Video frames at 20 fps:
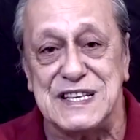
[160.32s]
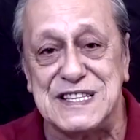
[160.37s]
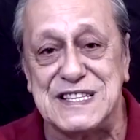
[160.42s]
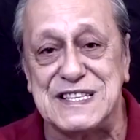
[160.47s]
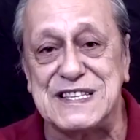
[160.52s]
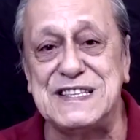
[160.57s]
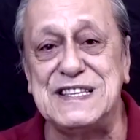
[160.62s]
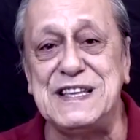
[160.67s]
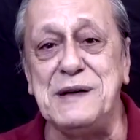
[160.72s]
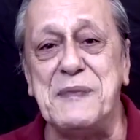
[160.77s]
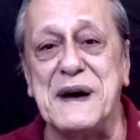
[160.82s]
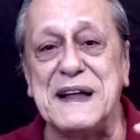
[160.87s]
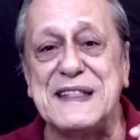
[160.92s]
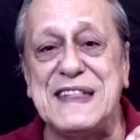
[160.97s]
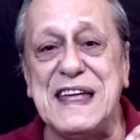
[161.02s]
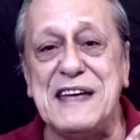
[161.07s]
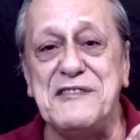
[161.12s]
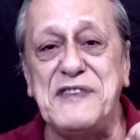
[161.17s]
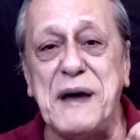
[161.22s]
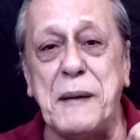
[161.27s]
se
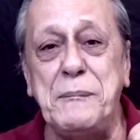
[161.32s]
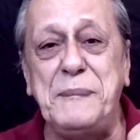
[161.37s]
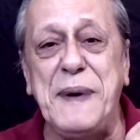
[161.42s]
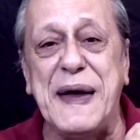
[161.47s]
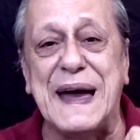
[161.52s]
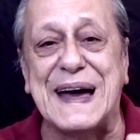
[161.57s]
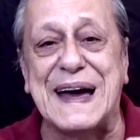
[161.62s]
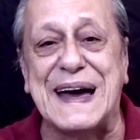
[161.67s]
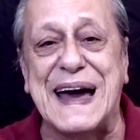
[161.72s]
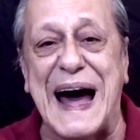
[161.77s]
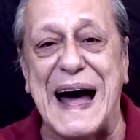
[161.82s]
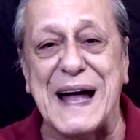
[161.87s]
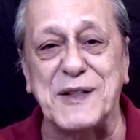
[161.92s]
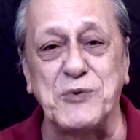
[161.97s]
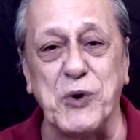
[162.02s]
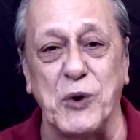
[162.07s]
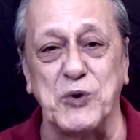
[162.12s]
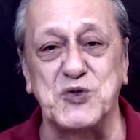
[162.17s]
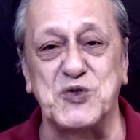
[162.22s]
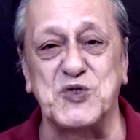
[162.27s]
manteve
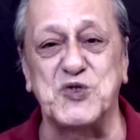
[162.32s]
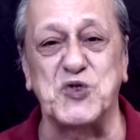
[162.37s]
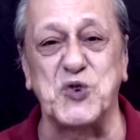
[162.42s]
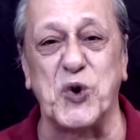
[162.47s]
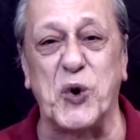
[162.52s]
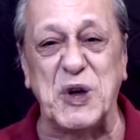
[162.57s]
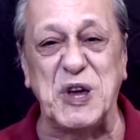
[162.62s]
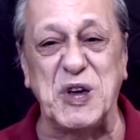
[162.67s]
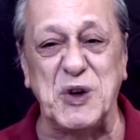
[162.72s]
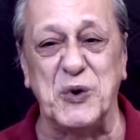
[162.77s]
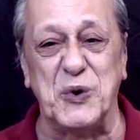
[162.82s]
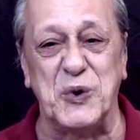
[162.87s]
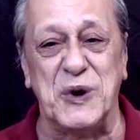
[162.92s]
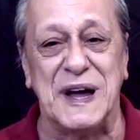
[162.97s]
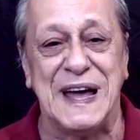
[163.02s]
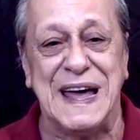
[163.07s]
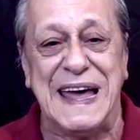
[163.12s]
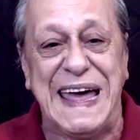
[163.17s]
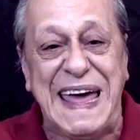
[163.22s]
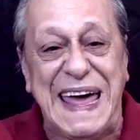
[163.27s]
apegado ao
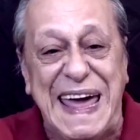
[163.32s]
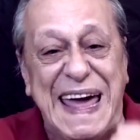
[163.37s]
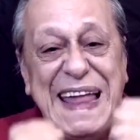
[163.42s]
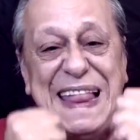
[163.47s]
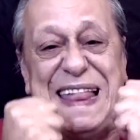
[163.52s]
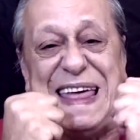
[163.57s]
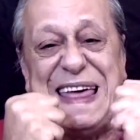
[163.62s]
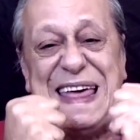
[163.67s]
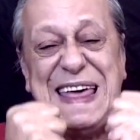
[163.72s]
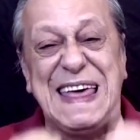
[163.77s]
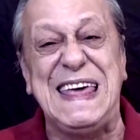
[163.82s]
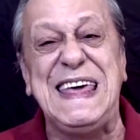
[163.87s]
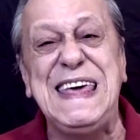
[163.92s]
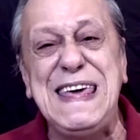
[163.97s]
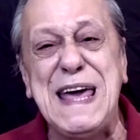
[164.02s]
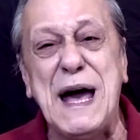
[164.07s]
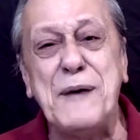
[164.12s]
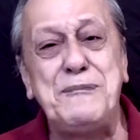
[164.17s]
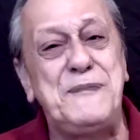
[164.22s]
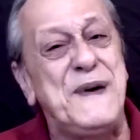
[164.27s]
sonho. Ele
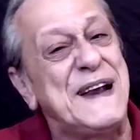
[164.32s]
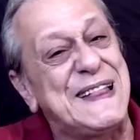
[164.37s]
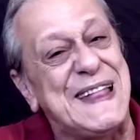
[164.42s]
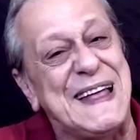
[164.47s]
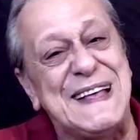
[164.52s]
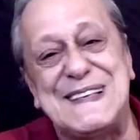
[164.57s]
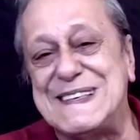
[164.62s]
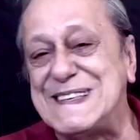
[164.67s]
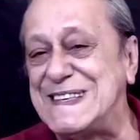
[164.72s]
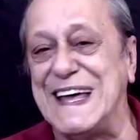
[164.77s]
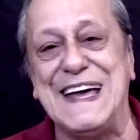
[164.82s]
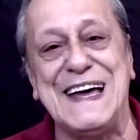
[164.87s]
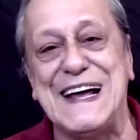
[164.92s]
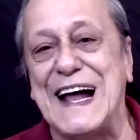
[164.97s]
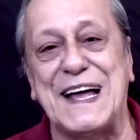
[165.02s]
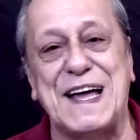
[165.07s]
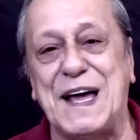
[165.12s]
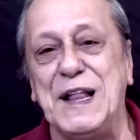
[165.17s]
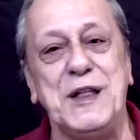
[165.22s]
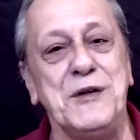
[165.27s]
ia
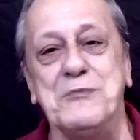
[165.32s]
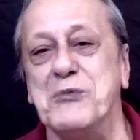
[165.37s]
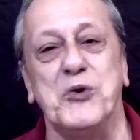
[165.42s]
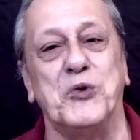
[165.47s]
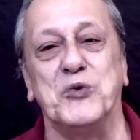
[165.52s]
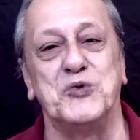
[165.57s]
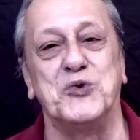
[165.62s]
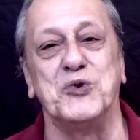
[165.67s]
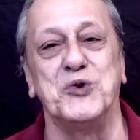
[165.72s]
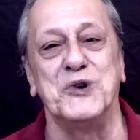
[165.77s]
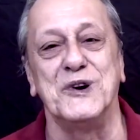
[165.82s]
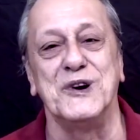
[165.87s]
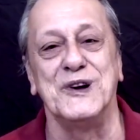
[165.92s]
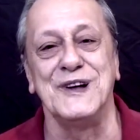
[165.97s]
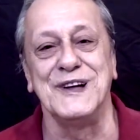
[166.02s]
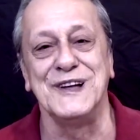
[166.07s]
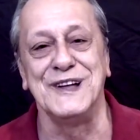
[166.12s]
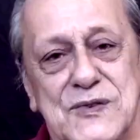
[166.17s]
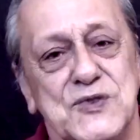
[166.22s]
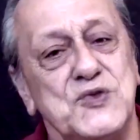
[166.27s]
pertencer àquele mundo.
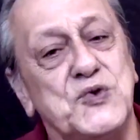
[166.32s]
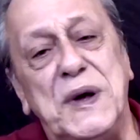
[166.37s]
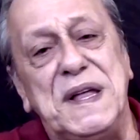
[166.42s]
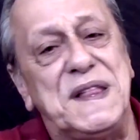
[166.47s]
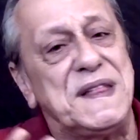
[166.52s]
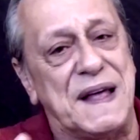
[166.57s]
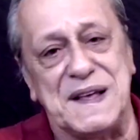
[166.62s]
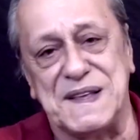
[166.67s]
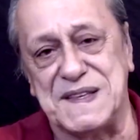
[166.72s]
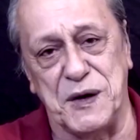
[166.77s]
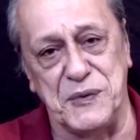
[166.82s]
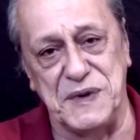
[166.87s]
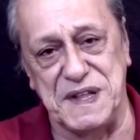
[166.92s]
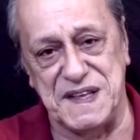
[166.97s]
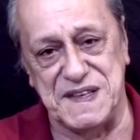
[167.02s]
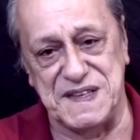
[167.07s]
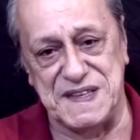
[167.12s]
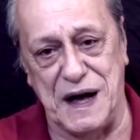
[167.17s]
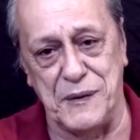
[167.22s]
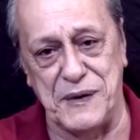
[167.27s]
Sua intenção
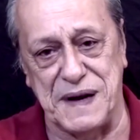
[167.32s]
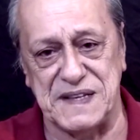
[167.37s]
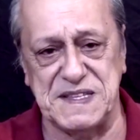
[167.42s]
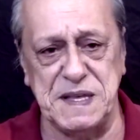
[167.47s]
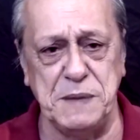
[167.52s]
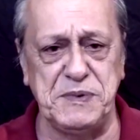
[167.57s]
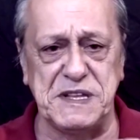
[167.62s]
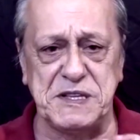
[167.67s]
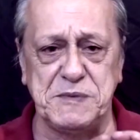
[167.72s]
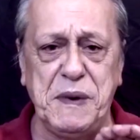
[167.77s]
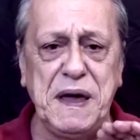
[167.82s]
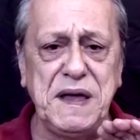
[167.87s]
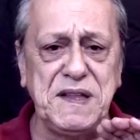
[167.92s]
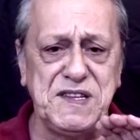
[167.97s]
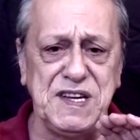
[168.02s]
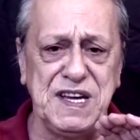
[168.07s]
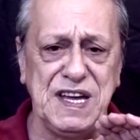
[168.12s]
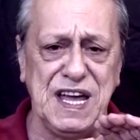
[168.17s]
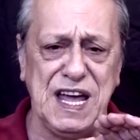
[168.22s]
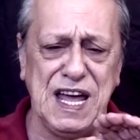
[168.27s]
inicial era
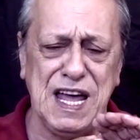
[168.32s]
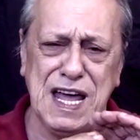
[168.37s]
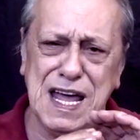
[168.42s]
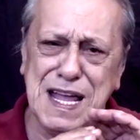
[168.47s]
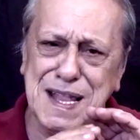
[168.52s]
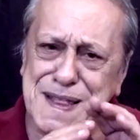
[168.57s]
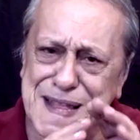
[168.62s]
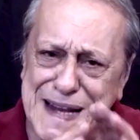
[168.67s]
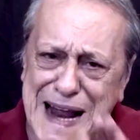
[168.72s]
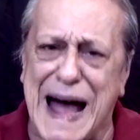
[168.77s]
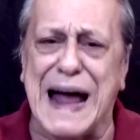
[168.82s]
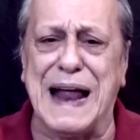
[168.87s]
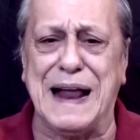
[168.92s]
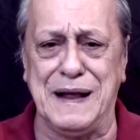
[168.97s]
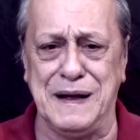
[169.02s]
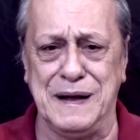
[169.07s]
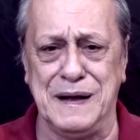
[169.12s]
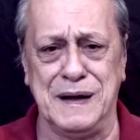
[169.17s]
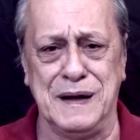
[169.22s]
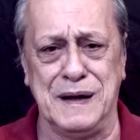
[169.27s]
simplesmente
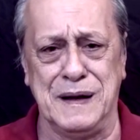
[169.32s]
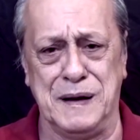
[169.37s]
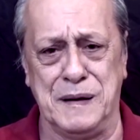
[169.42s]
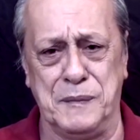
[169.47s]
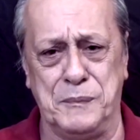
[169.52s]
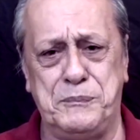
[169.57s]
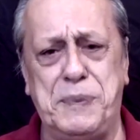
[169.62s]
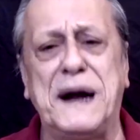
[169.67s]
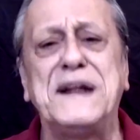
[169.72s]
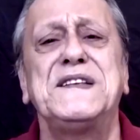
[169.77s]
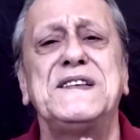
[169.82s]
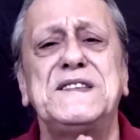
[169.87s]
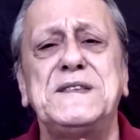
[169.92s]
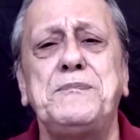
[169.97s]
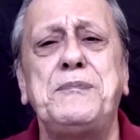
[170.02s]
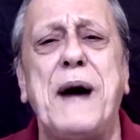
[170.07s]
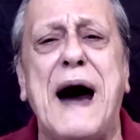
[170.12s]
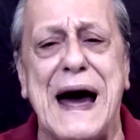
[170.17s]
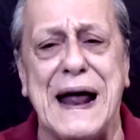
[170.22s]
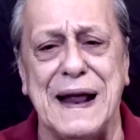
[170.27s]
entrar,
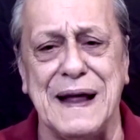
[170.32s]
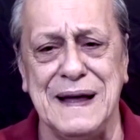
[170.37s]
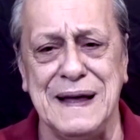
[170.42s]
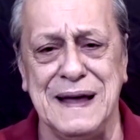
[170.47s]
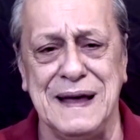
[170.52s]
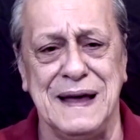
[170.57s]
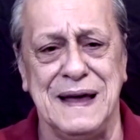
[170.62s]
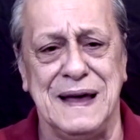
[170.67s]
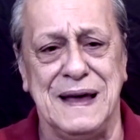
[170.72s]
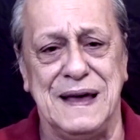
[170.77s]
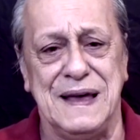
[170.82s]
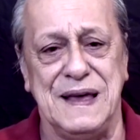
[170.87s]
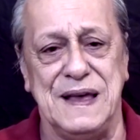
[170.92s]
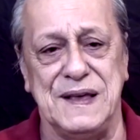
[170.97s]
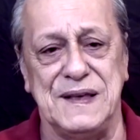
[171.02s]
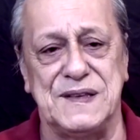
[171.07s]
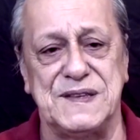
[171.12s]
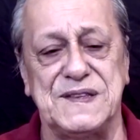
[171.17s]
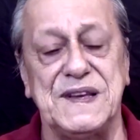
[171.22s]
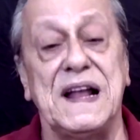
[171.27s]
participar
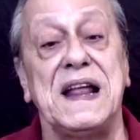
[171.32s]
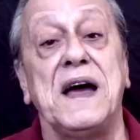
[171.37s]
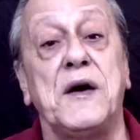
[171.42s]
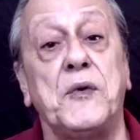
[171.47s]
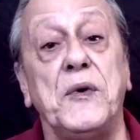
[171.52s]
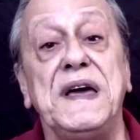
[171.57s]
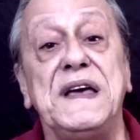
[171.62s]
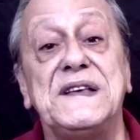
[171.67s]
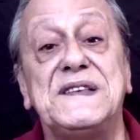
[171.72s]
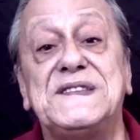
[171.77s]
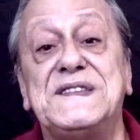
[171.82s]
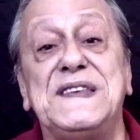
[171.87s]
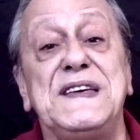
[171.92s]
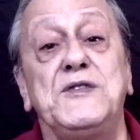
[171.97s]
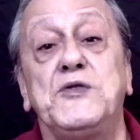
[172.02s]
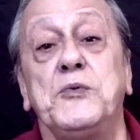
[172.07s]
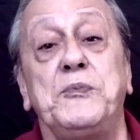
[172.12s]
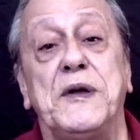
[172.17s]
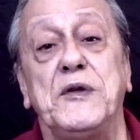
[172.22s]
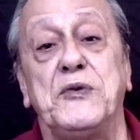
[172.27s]
e ser
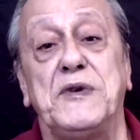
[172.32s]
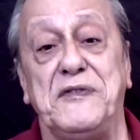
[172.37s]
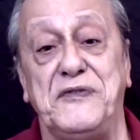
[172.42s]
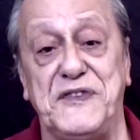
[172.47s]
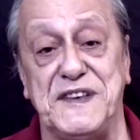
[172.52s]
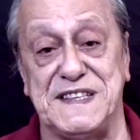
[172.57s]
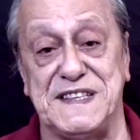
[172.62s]
reconhecido pelo que